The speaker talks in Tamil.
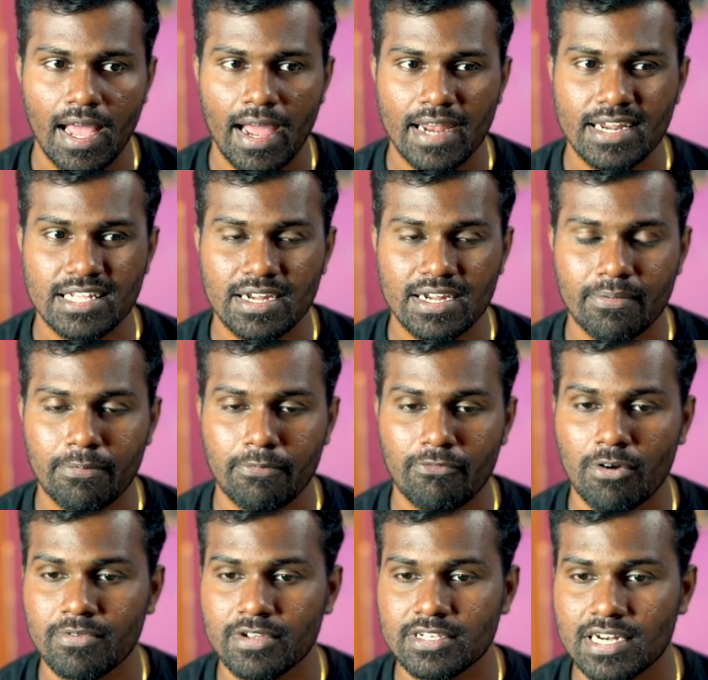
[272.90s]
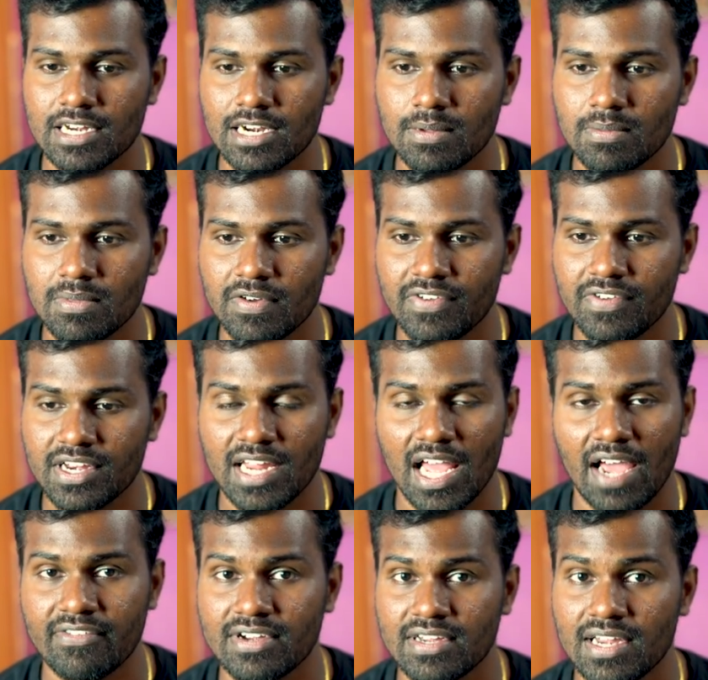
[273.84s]
அண்ட் இது என்ன ஃபார்ம் வச்சுக்கலாம் நம்ம வி கேன்
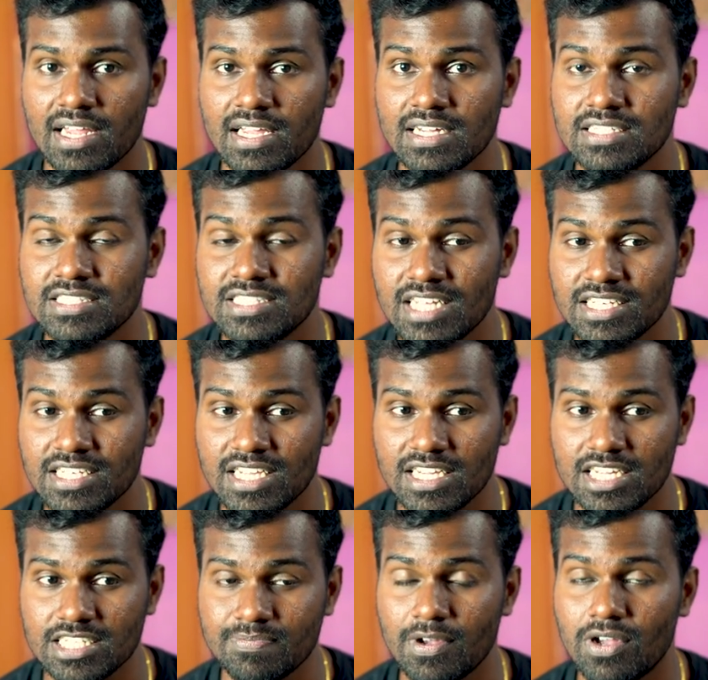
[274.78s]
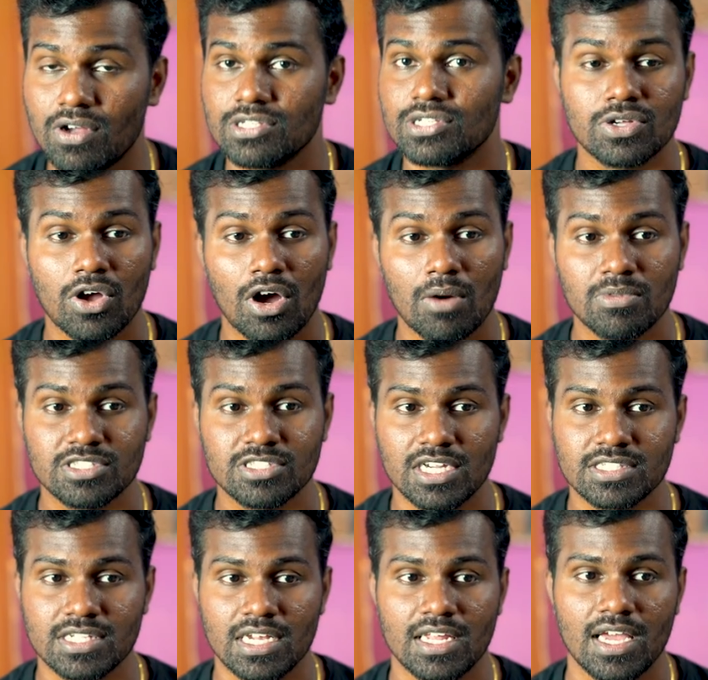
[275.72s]
ஹேவ் இட் லைக் சி ஜேஎஸ் பிகாஸ் காமன்
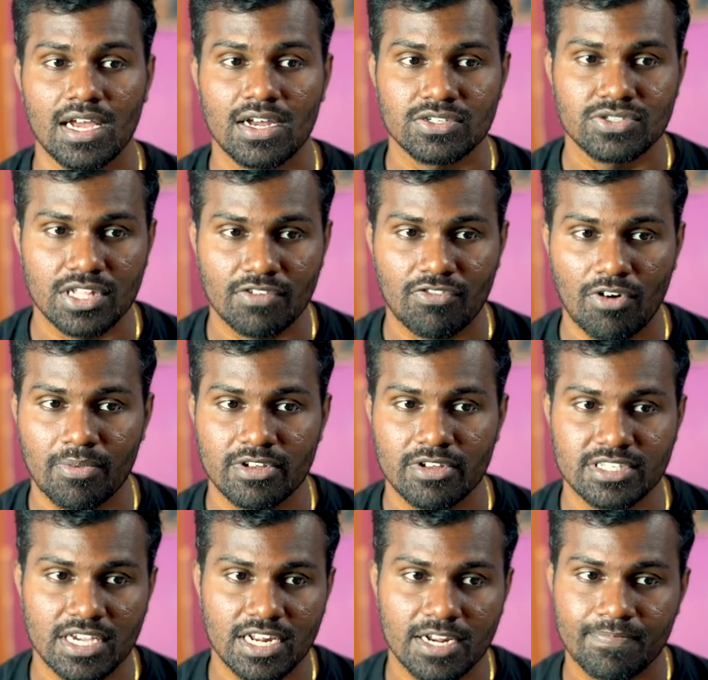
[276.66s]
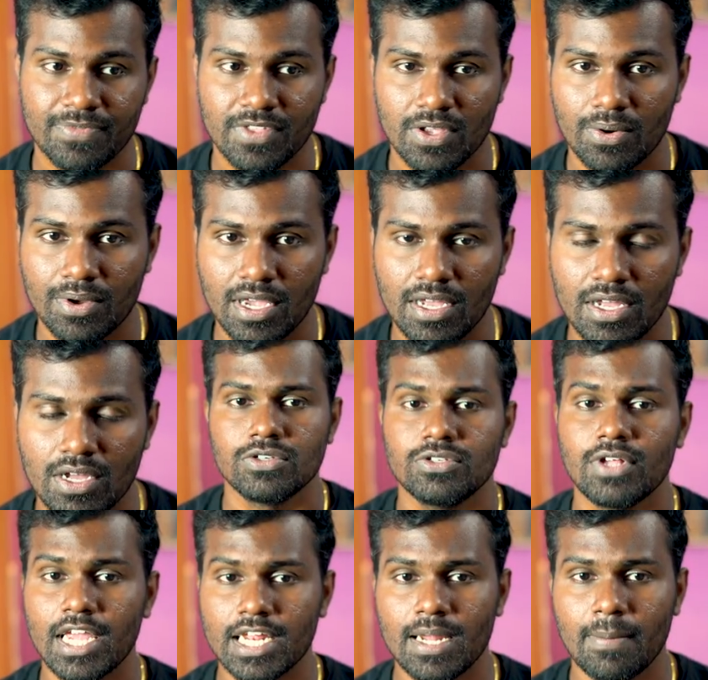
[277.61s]
ஜேஎஸ் இல்லையா ஸோ அந்த ஃபார்ம் வச்சுக்கிறேன் ஓகே
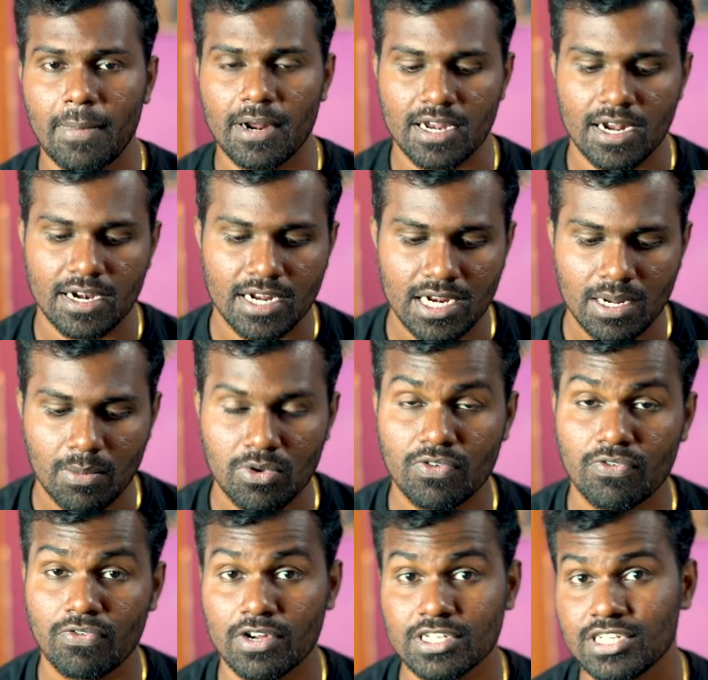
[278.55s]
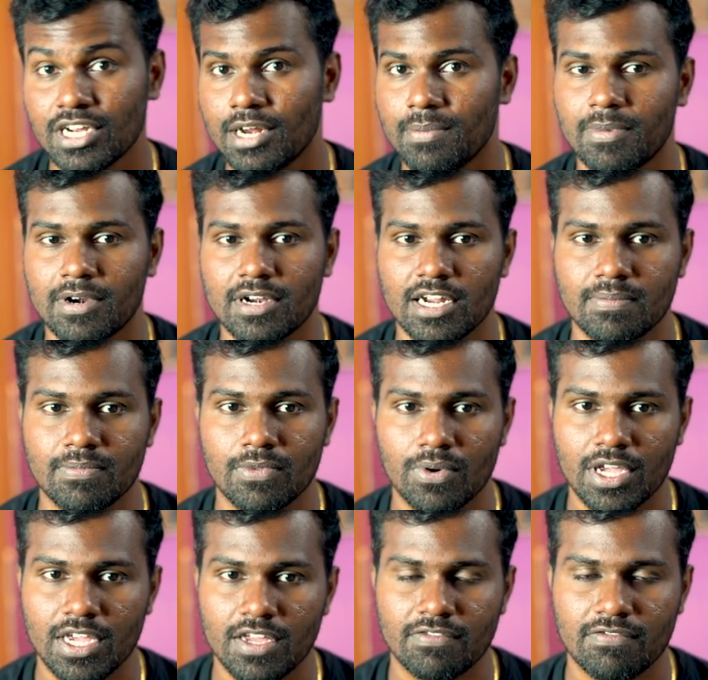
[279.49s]
ஸோ இங்கே என்ன பண்ணலாம்னா நம்ம ஃபங்க்ஷன் கிரியேட் பண்ணலாம்
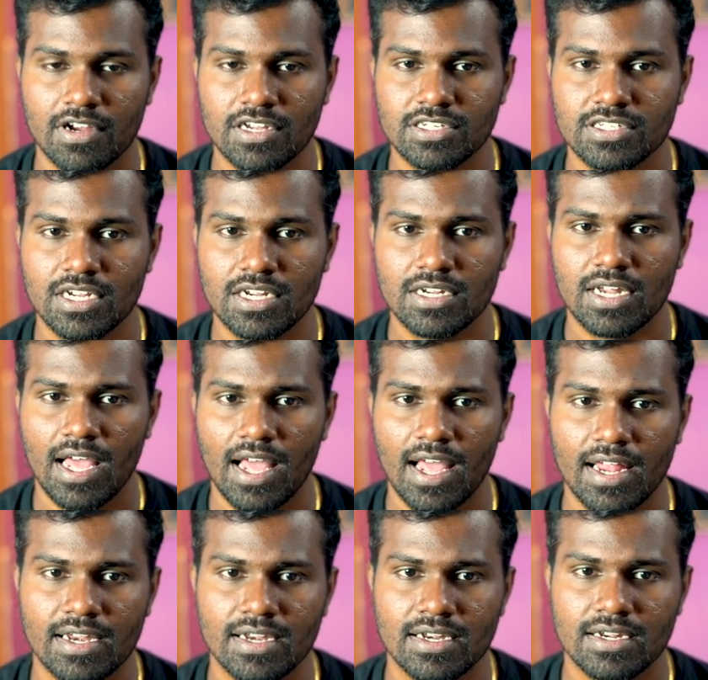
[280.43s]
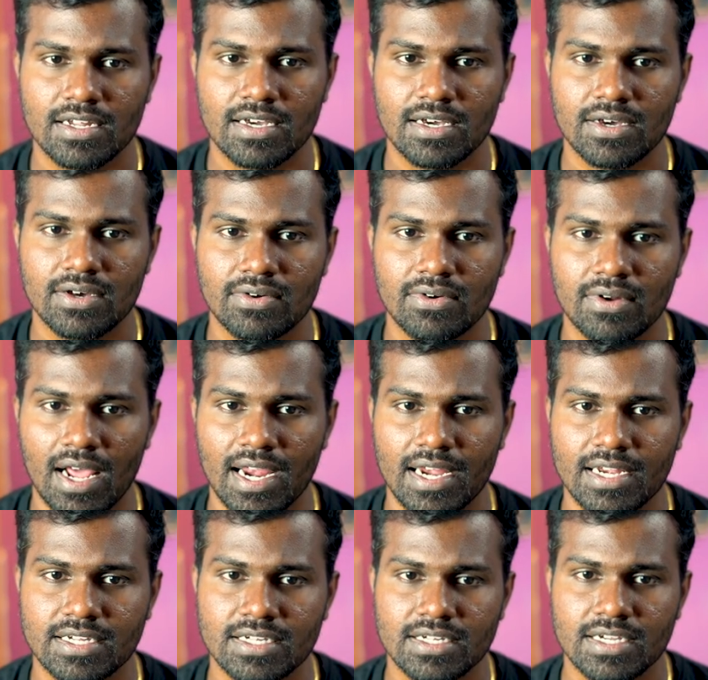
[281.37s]
ஓகே ஃபங்க்ஷன் அண்ட்
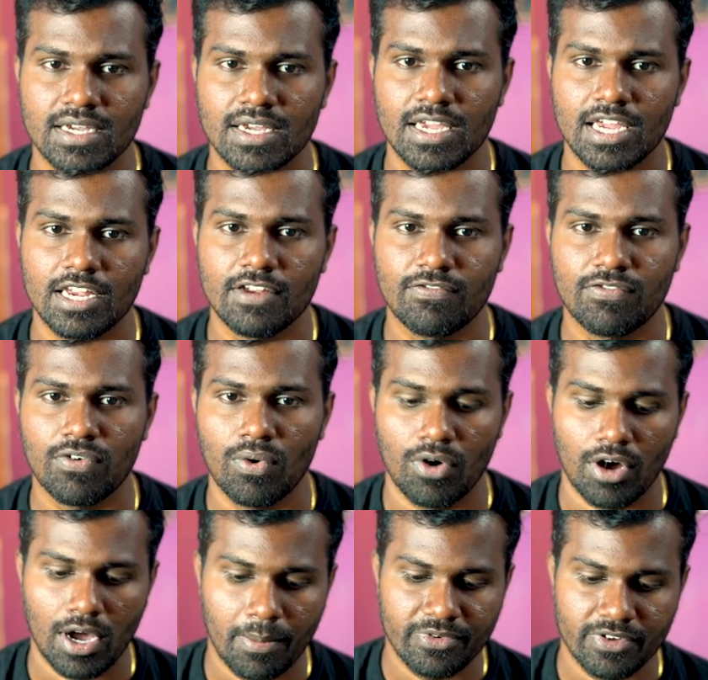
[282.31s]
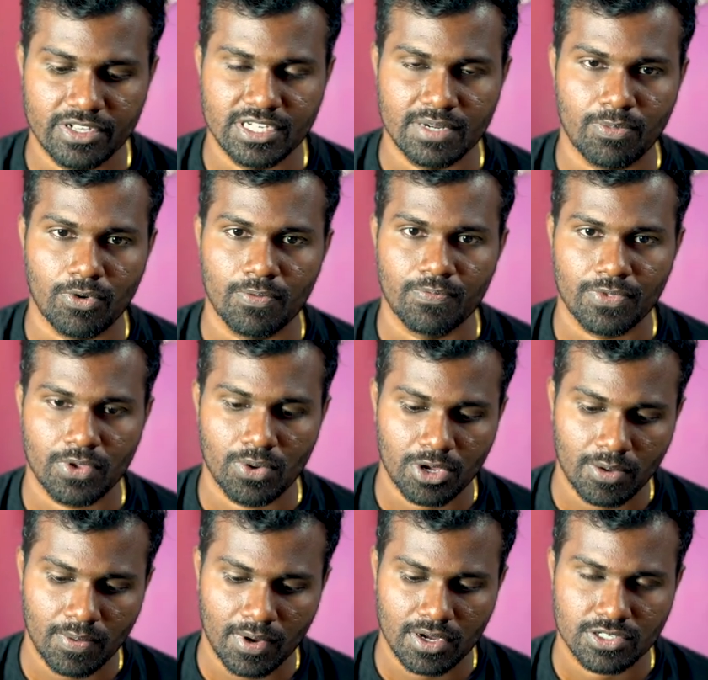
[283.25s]
ரைட் இன்ஃபோ அப்படின்னு வச்சுப்போம்
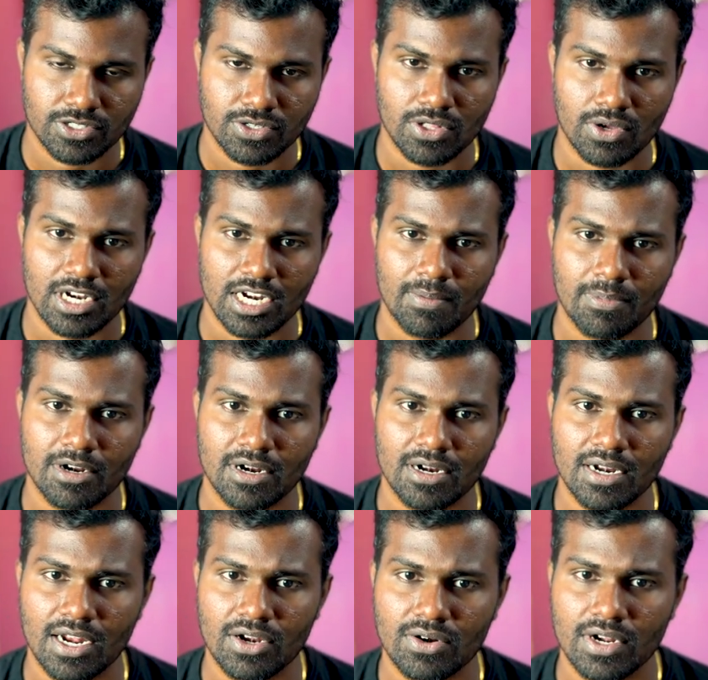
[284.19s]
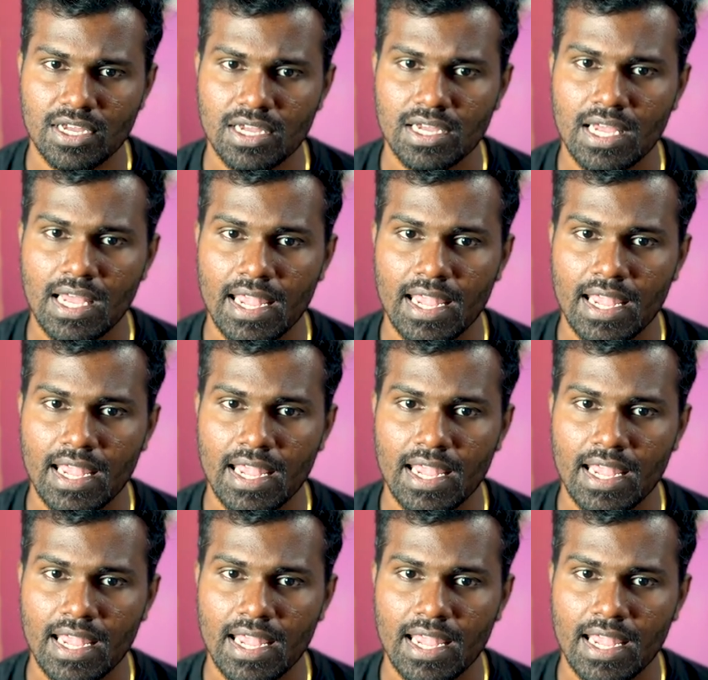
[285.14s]
ஓகேவா ஸோ இதுக்குள்ள என்ன பண்ணுறேன்னா என்னோட